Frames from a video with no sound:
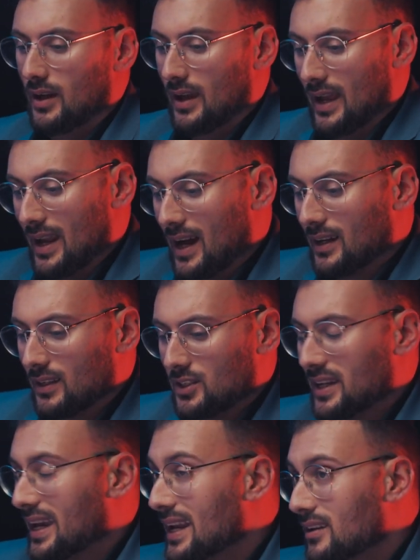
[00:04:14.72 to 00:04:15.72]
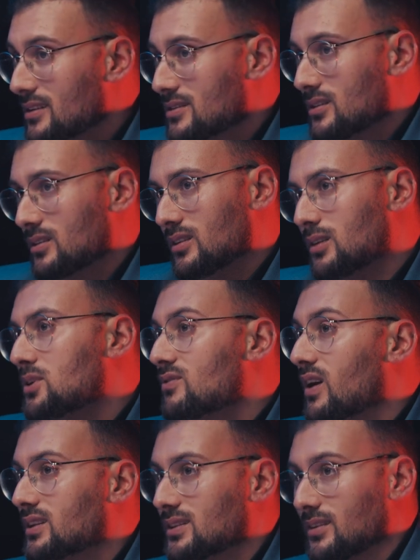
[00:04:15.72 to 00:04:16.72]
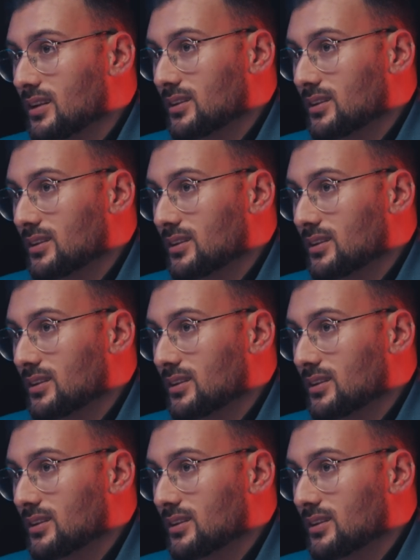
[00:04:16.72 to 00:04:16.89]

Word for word: erlange ich Erkenntnisse, die mich wachsen